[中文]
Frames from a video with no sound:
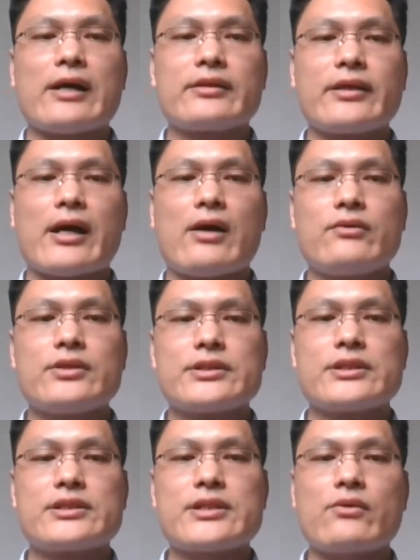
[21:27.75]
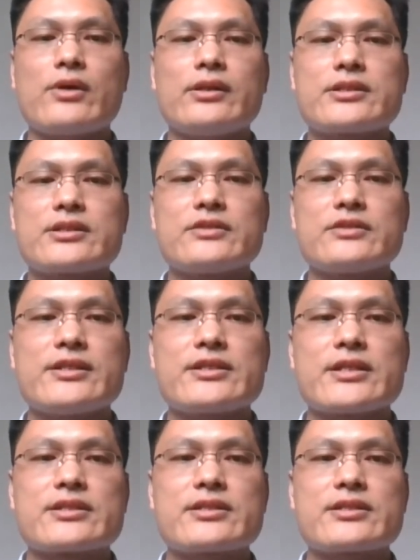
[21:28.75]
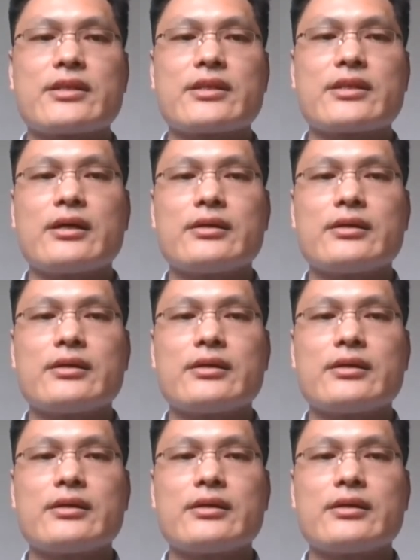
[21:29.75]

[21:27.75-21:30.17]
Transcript: 他们想建立千秋大业的时候啊，